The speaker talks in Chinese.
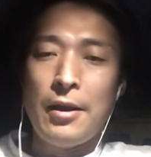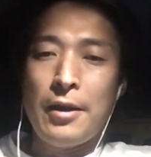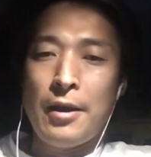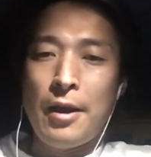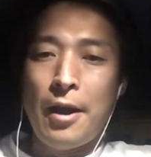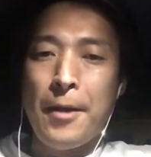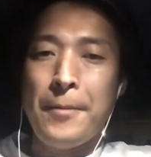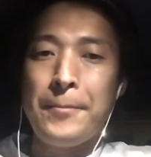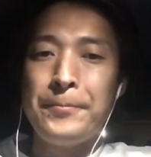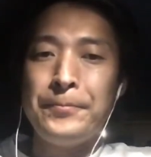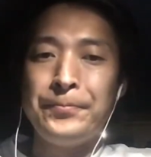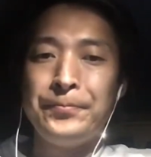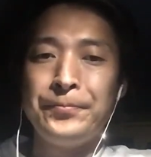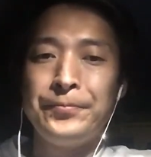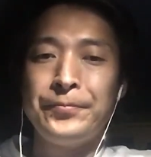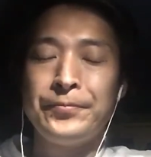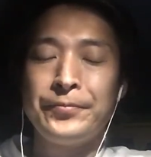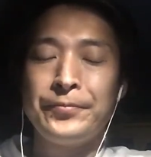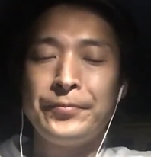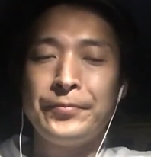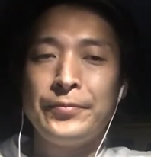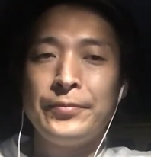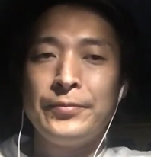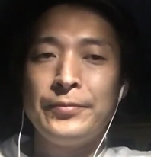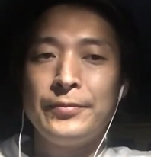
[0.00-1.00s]
好，
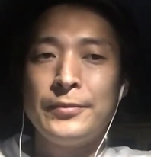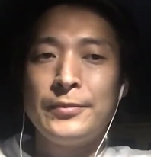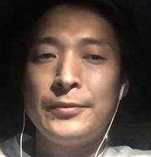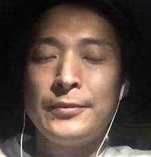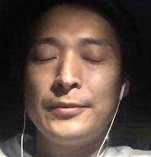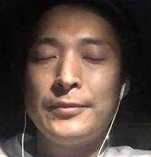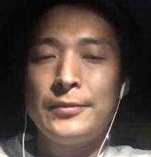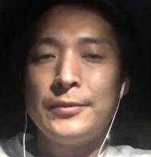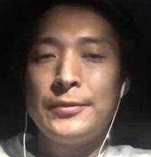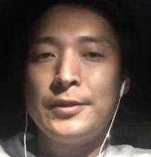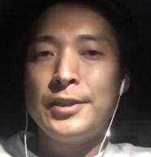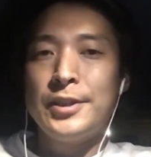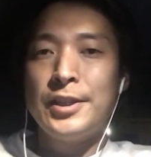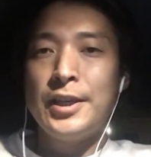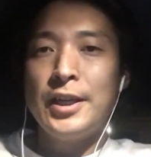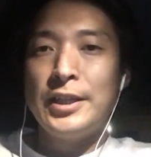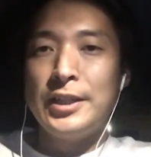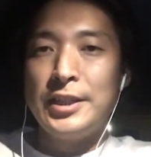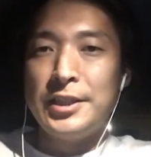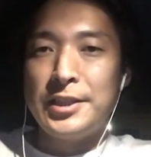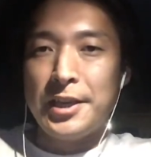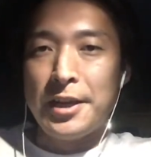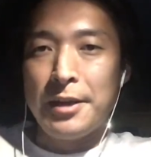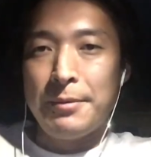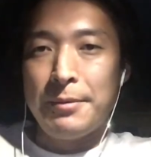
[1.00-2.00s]
谢谢理
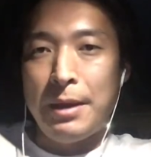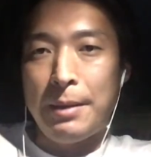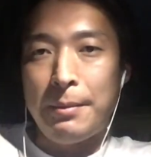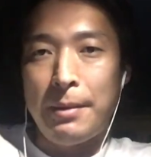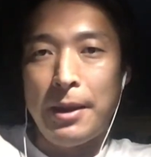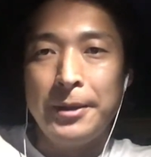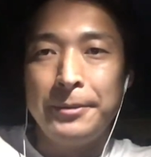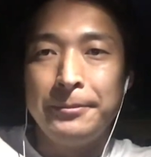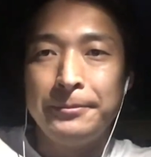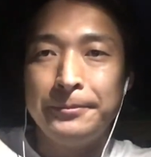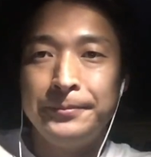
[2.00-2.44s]
解，拜拜。